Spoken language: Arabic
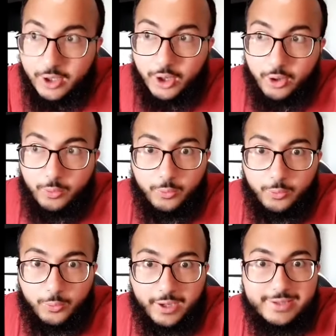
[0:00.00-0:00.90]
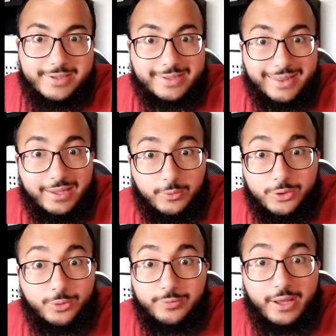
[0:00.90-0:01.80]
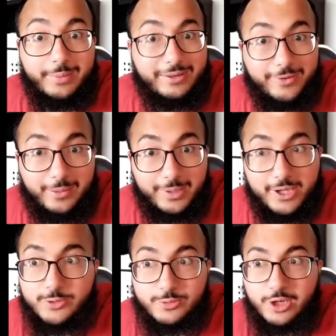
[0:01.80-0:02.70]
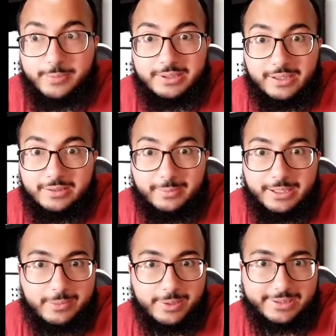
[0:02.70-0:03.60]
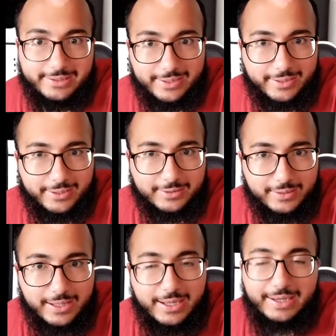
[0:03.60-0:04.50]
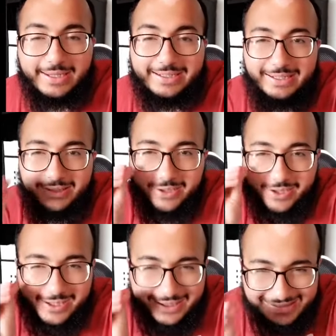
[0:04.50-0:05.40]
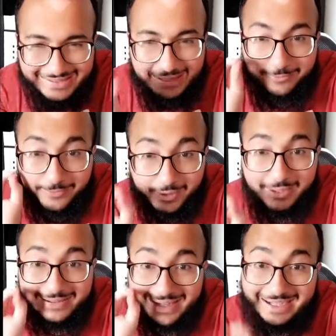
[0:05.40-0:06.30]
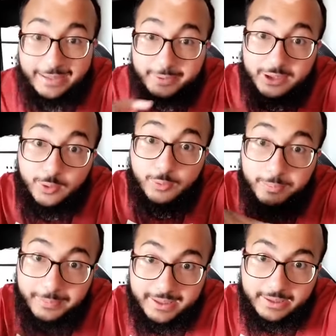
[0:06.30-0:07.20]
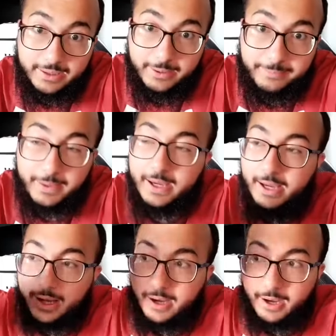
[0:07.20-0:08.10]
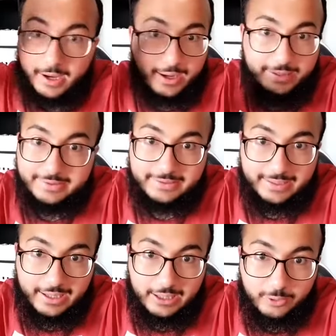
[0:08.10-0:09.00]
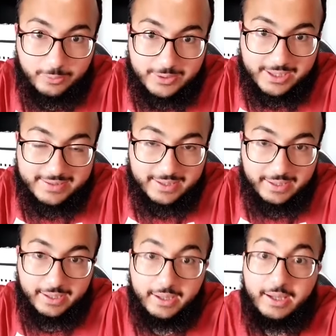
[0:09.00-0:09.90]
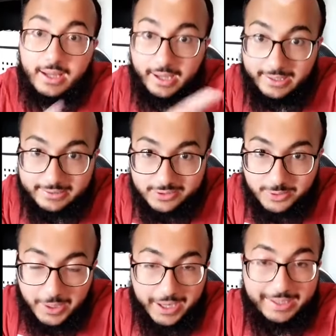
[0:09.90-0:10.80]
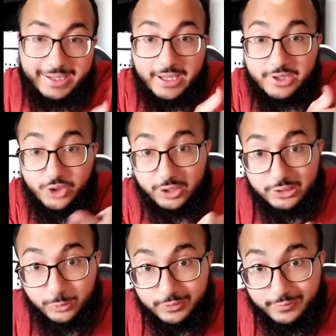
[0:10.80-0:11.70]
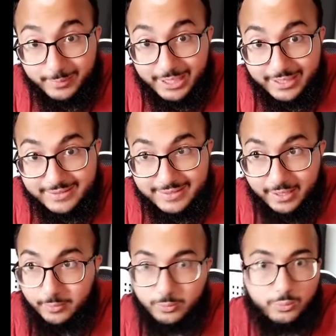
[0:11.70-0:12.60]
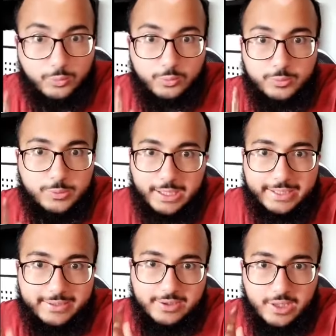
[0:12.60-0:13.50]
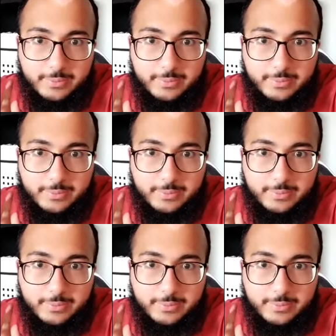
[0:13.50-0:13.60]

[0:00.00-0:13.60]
وحجلس اضيع وقتي وفي النهايه ماني فاهم حاجه واجابتي احتمال كبير حتطلع غلط لكن احنا ركزنا فقط على المطلوب مننا حددت العناوين بشكل سريع حللت السؤال رجعت دورت في المكان الصح وطلعت الاجابه